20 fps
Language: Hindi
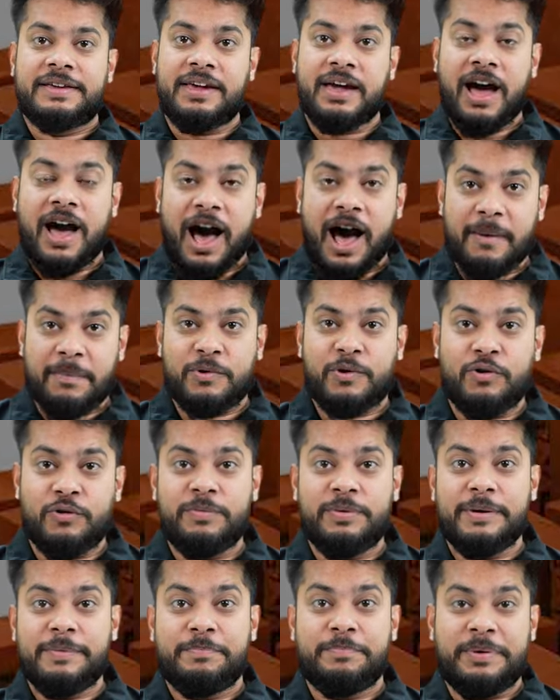क्या आपको
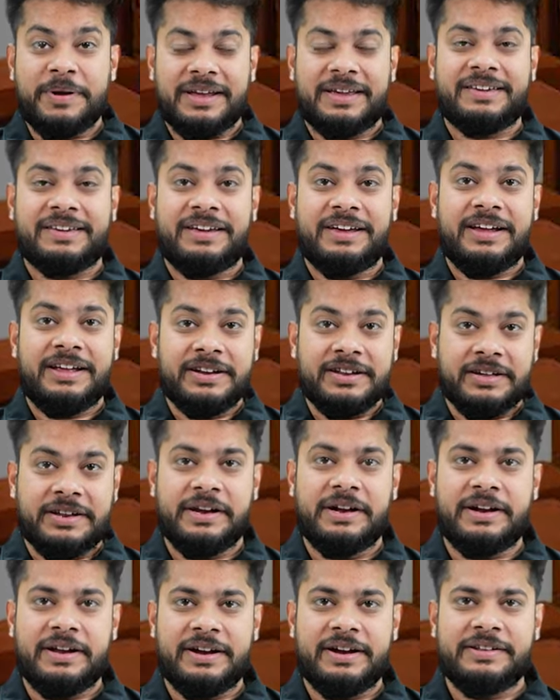भी ब्रिक के
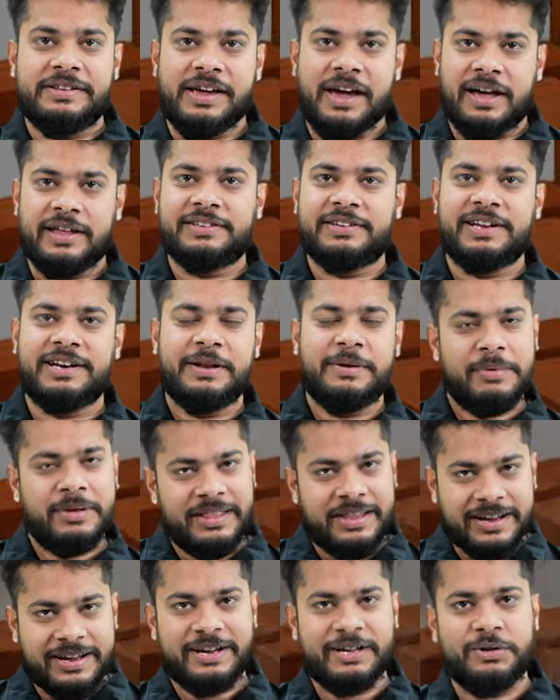इंग्रेडिएंट याद करने में
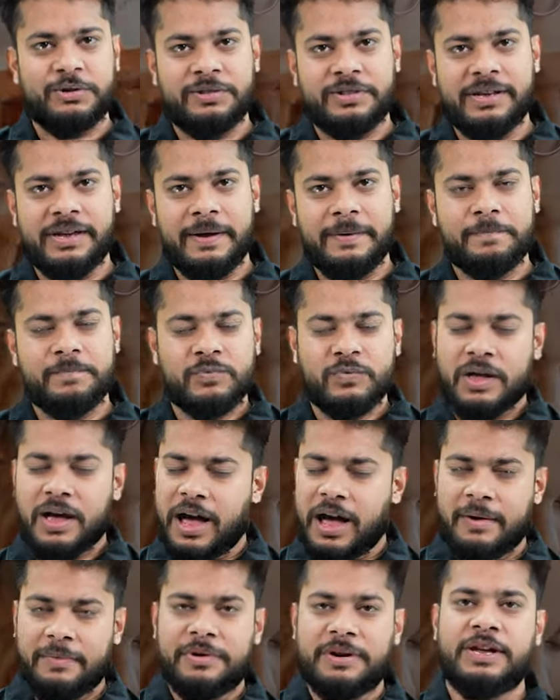दिक्कत होती है
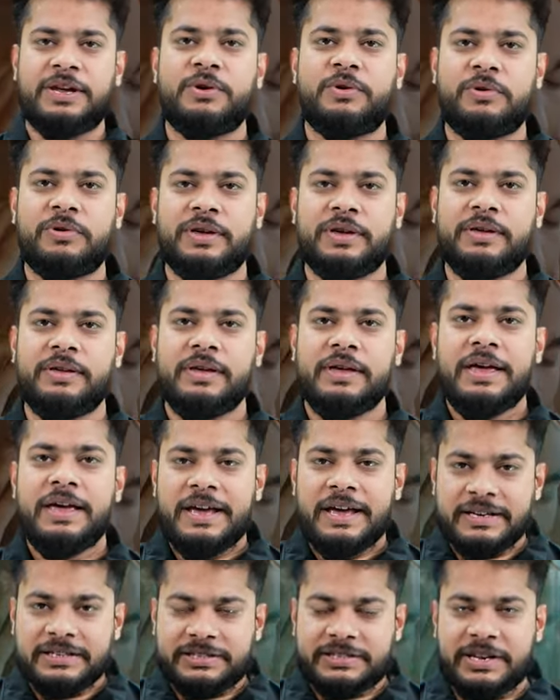अब नहीं
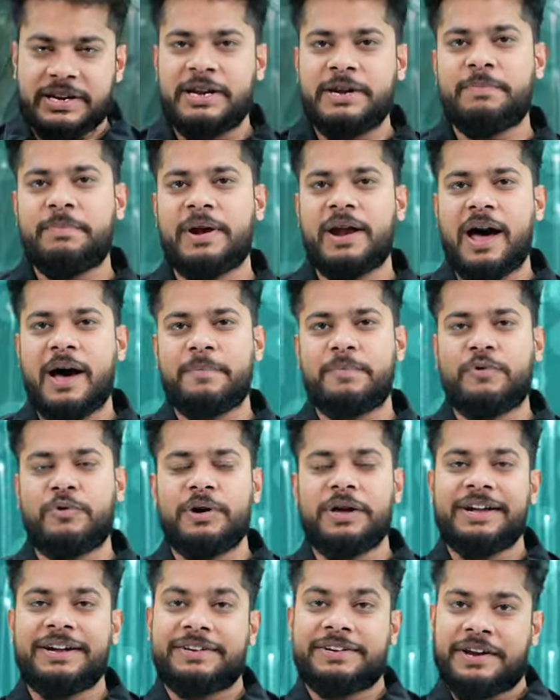होगी स्क्रीन पर आपको
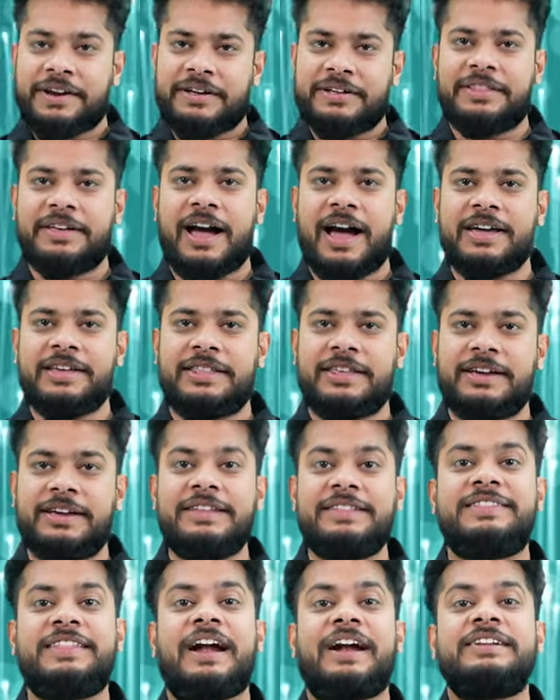एक ट्रिक दिखाई
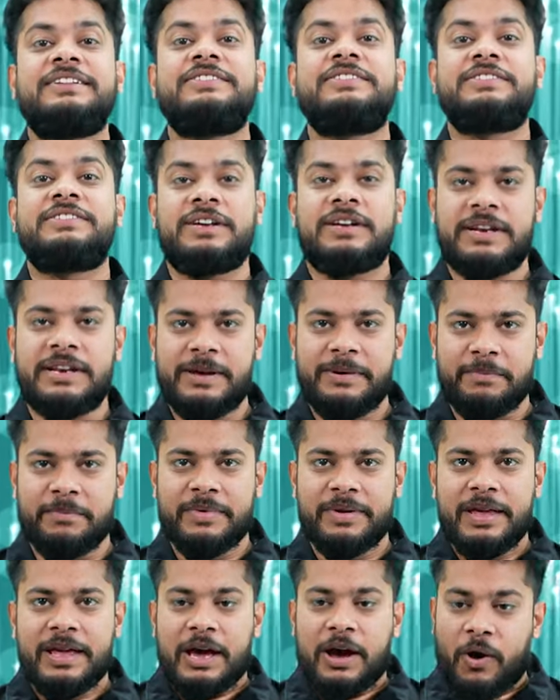देगी दैट इज सलीम
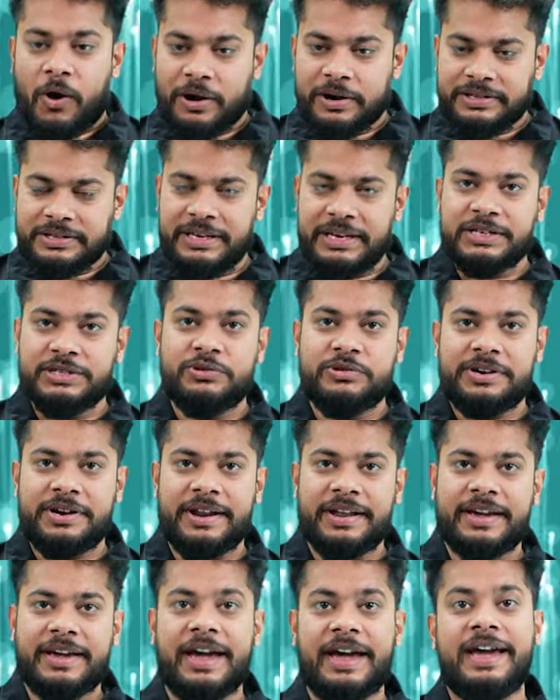और ये जो
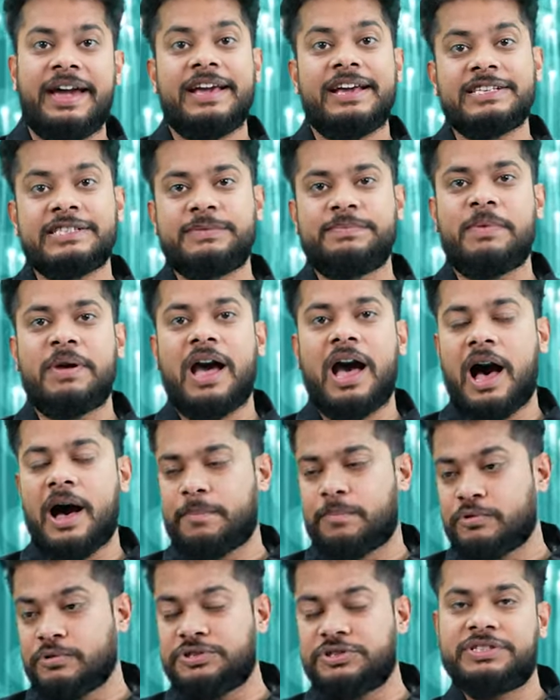ट्रिक है इसमें
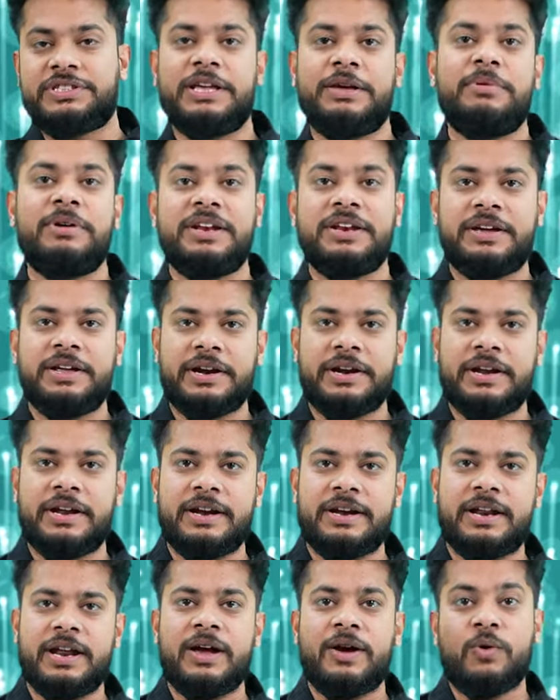आपको जितने भी
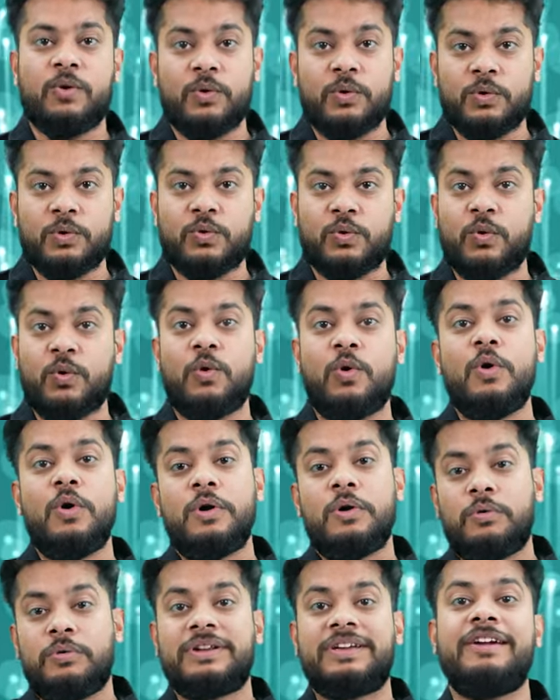इंग्रेडिएंट हैं उनको
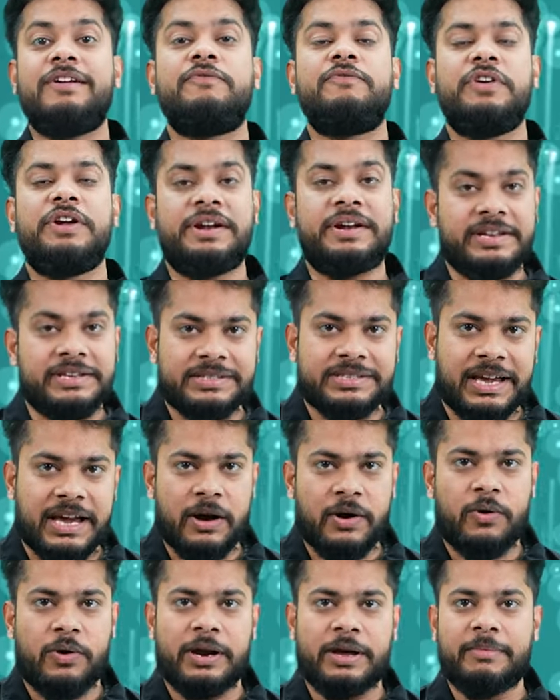उनके वेटेज के
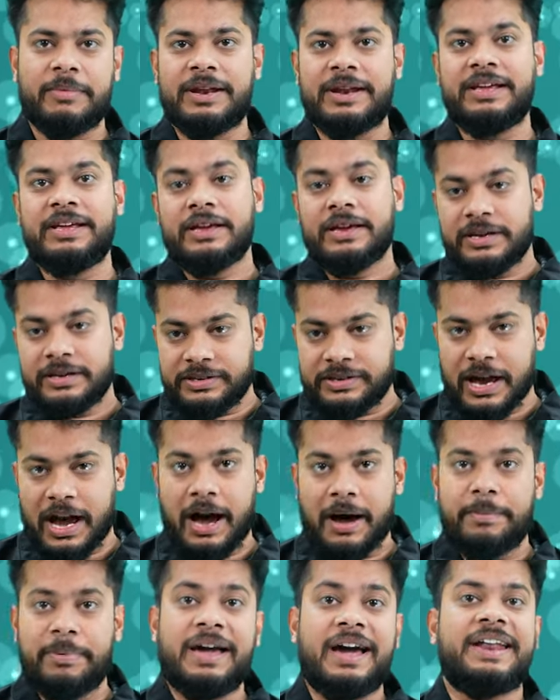अकॉर्डिंग मैंने
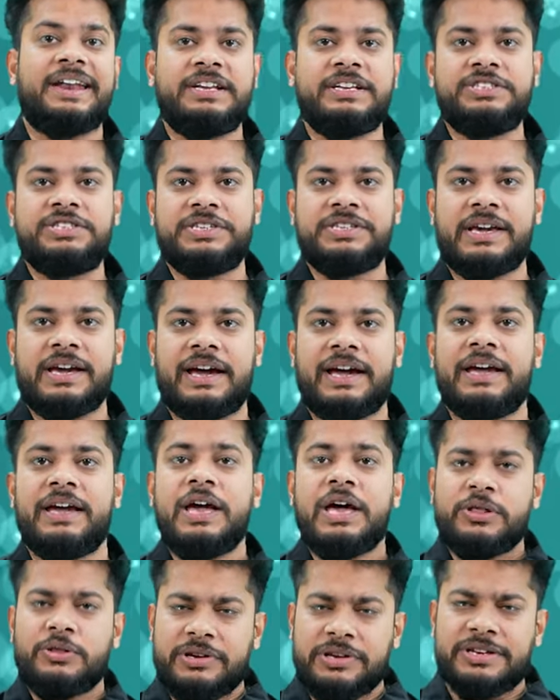यहाँ पे अरेंज किया है
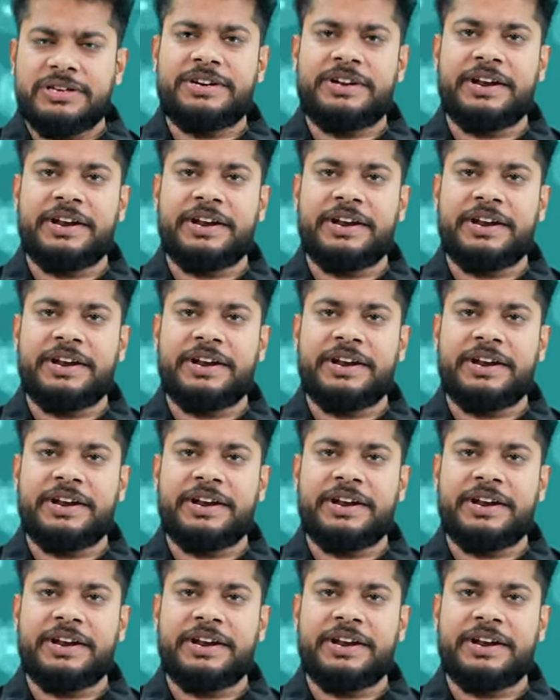तो ये